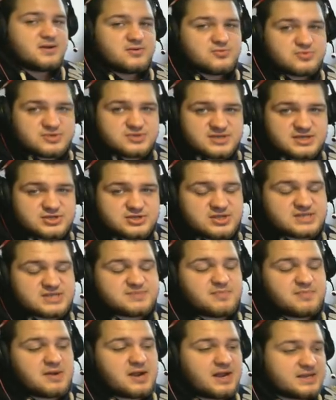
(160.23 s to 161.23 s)
Но здесь у нас
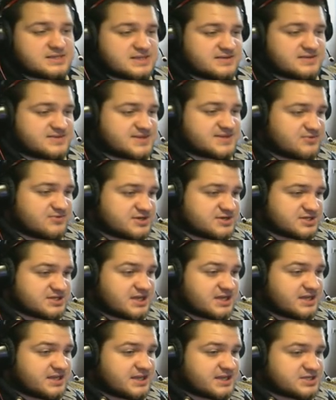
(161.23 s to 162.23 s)
показана всего лишь
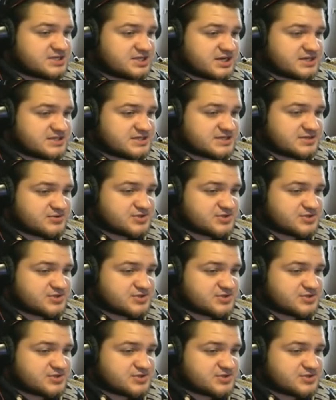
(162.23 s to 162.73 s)
задняя часть,